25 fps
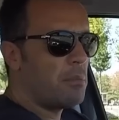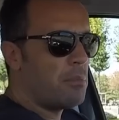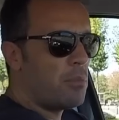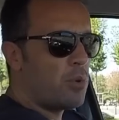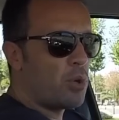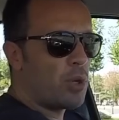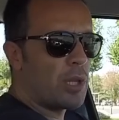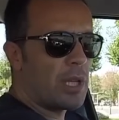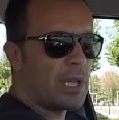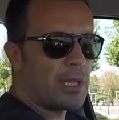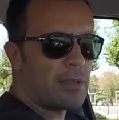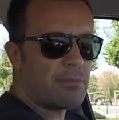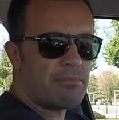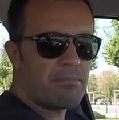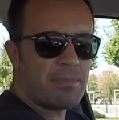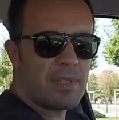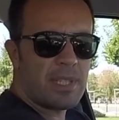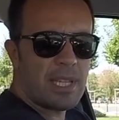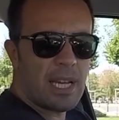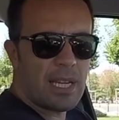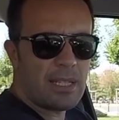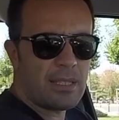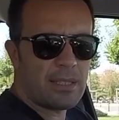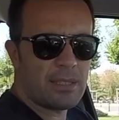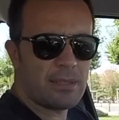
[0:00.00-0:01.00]
Buralar
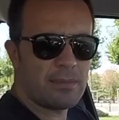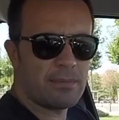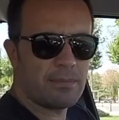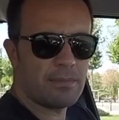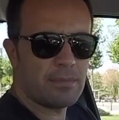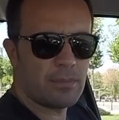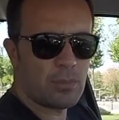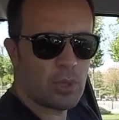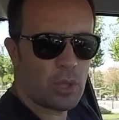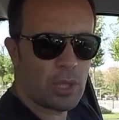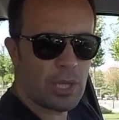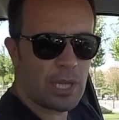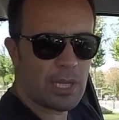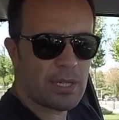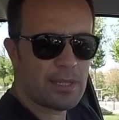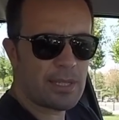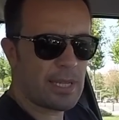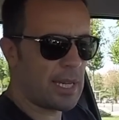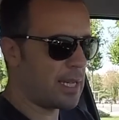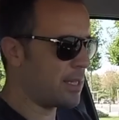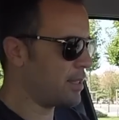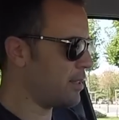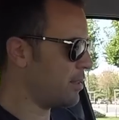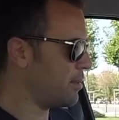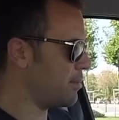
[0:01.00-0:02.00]
sert, buralar
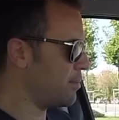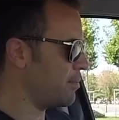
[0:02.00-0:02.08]
sert.